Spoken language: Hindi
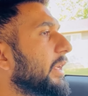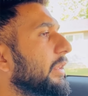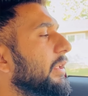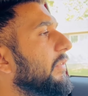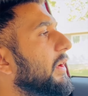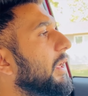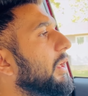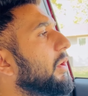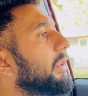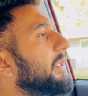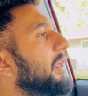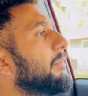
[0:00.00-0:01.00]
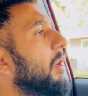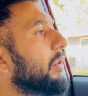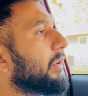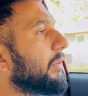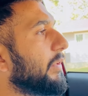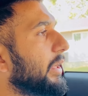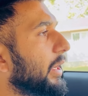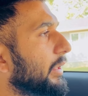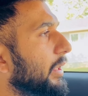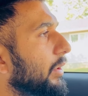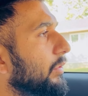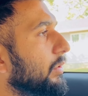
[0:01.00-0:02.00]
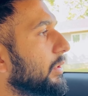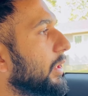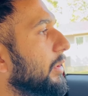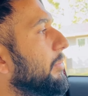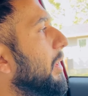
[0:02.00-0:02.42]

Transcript: सर्दी फील नहीं होती जब मैं ऑर्डर भी उठाता हूँ तब हम्म।